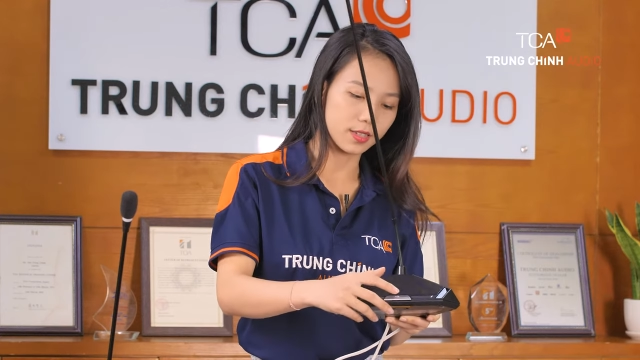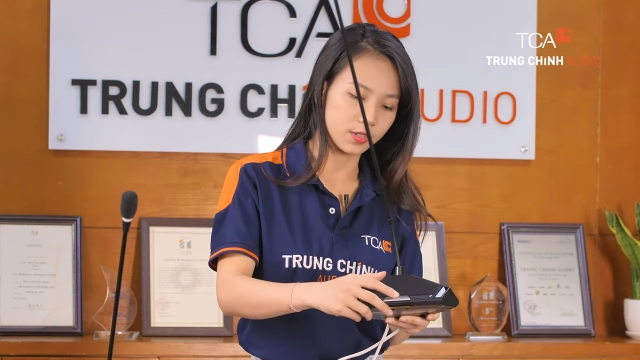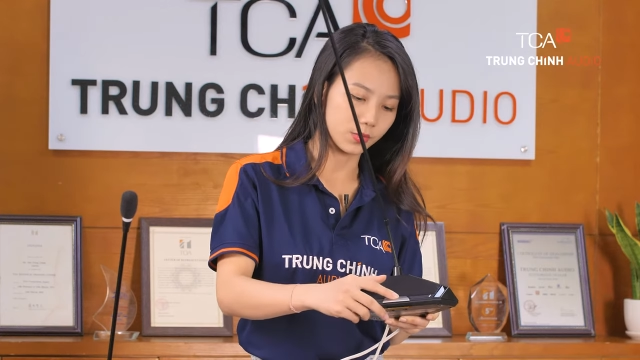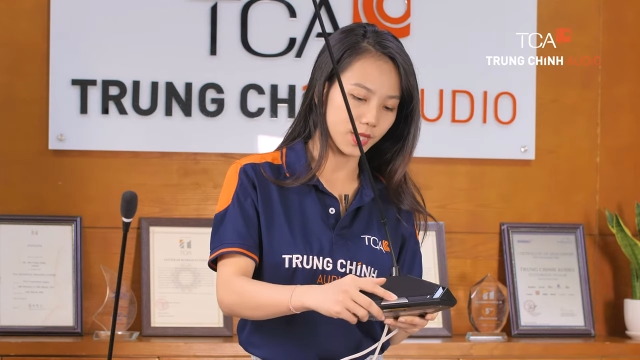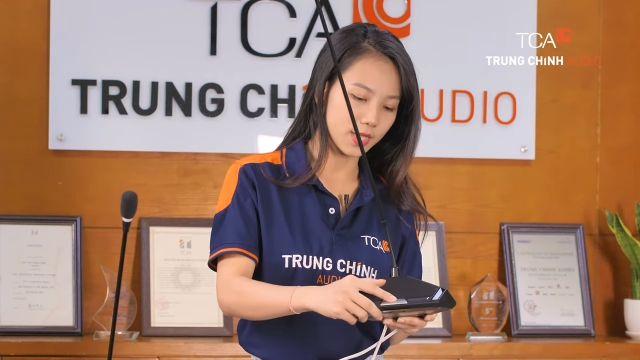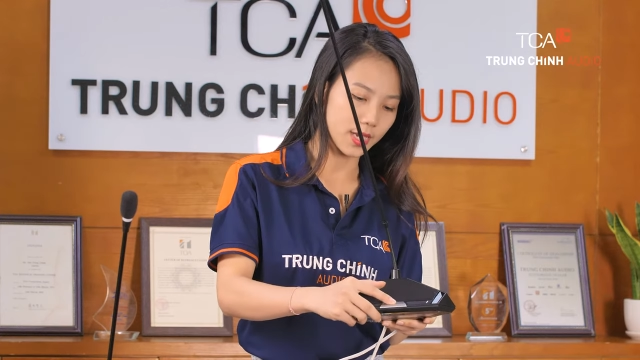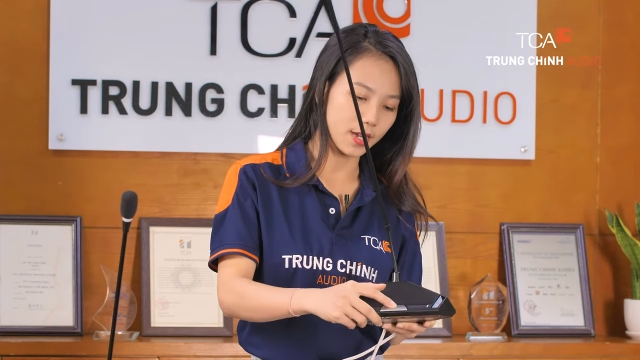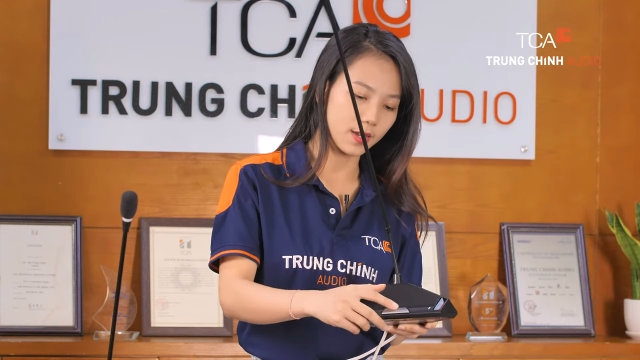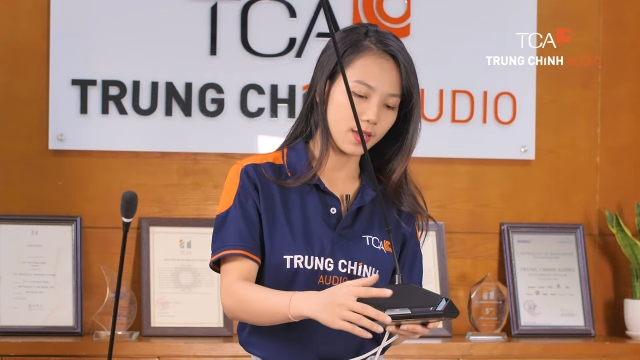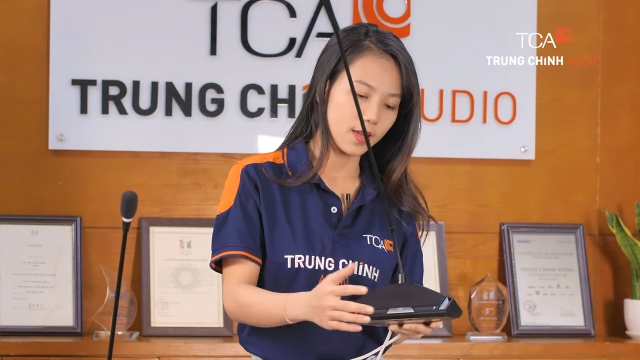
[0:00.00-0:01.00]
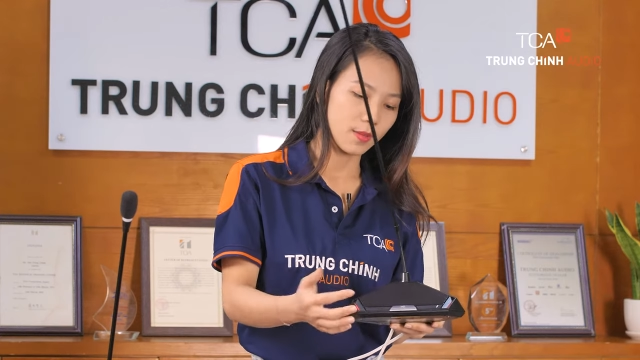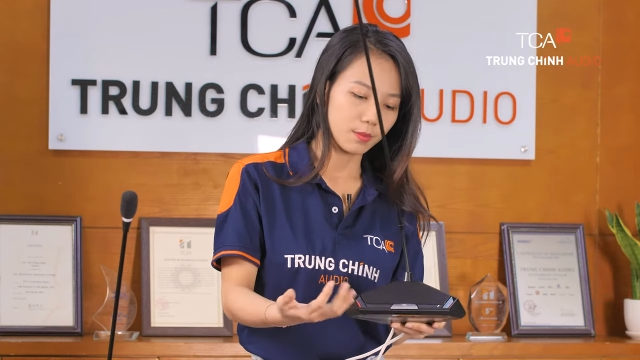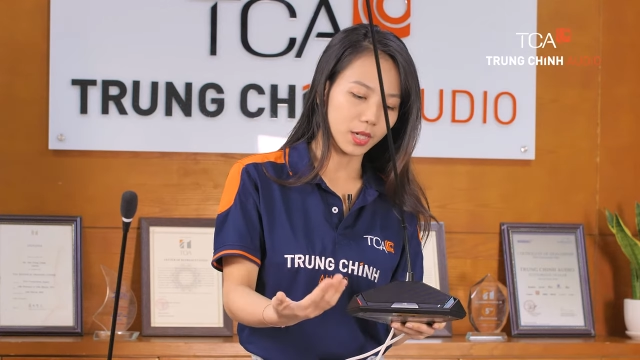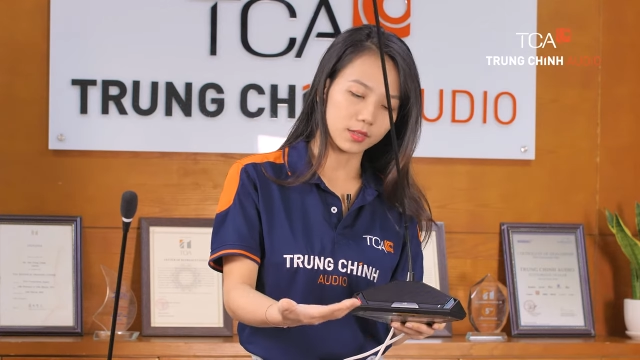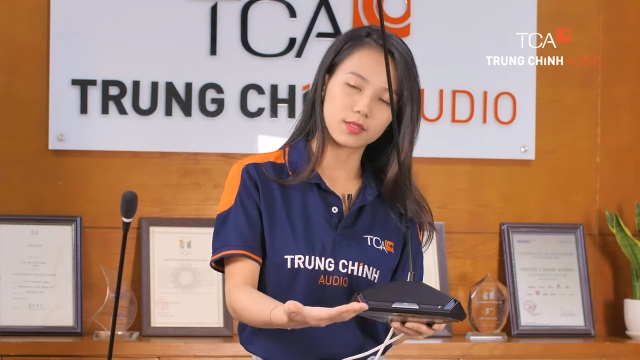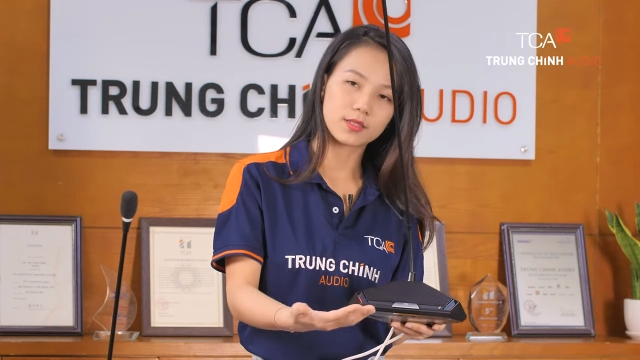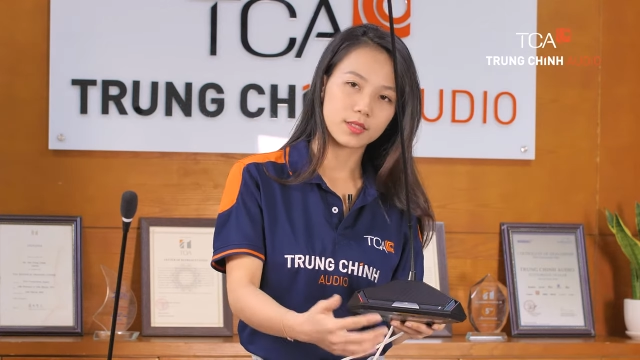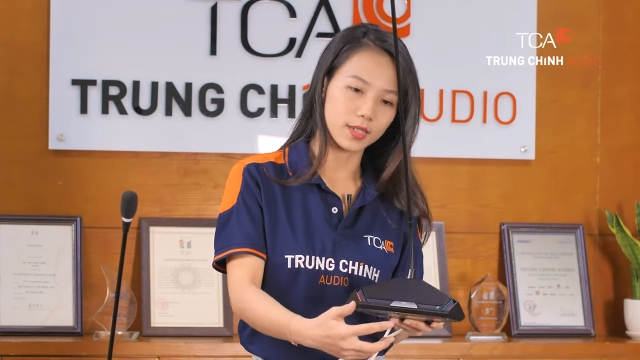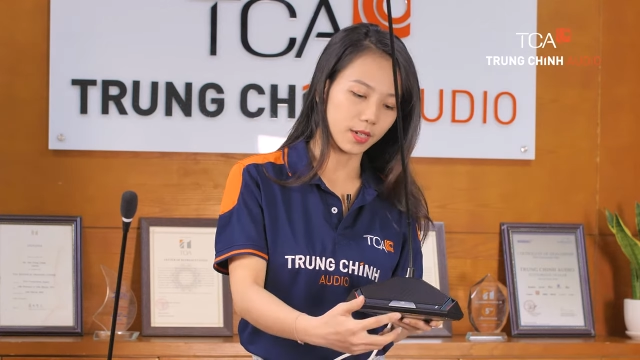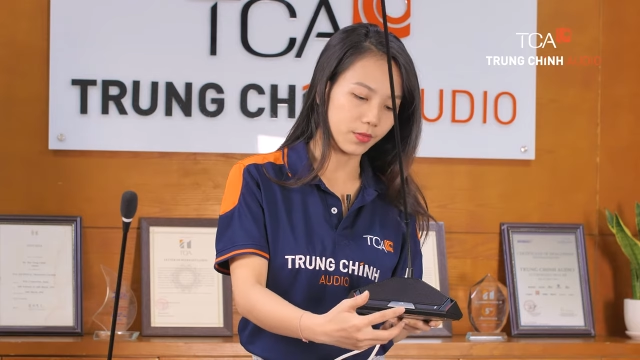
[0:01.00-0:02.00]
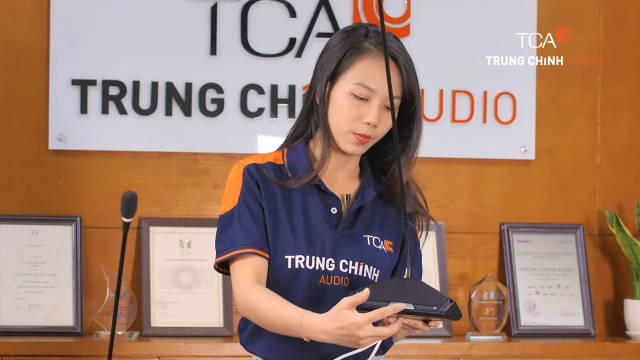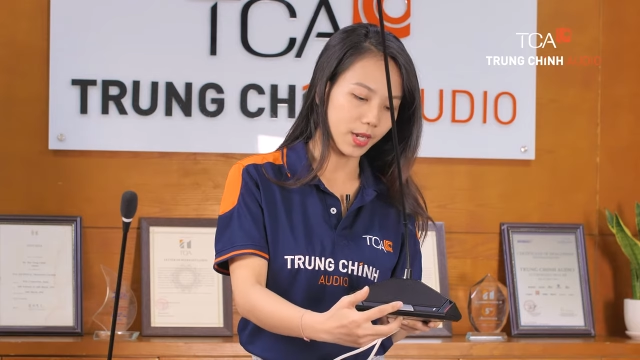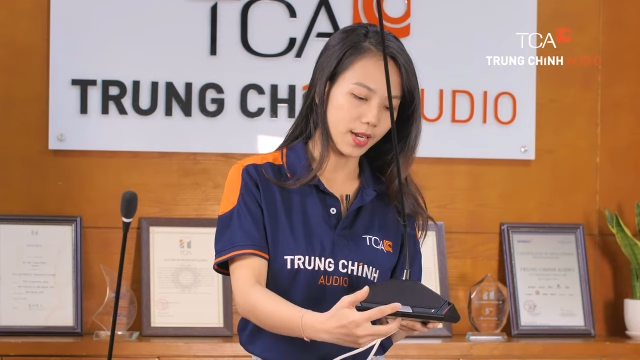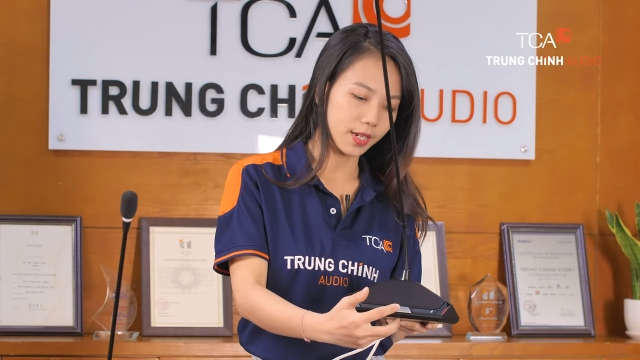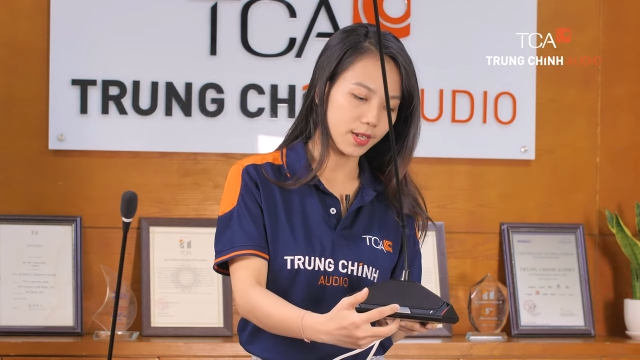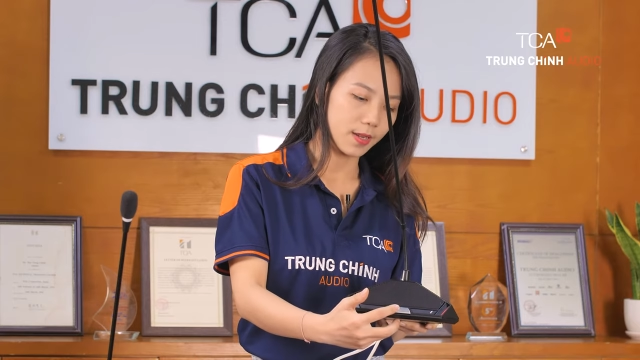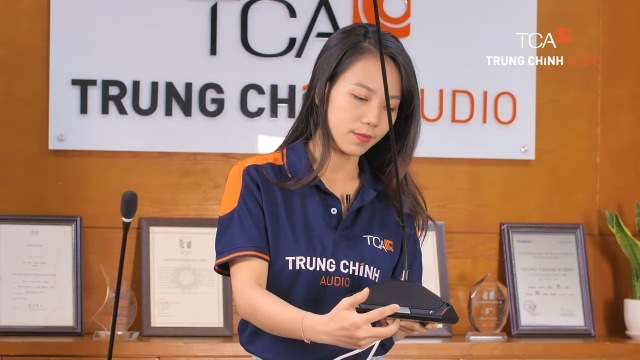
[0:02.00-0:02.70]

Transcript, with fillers: thì chúng ta sẽ bật cái phím này lên,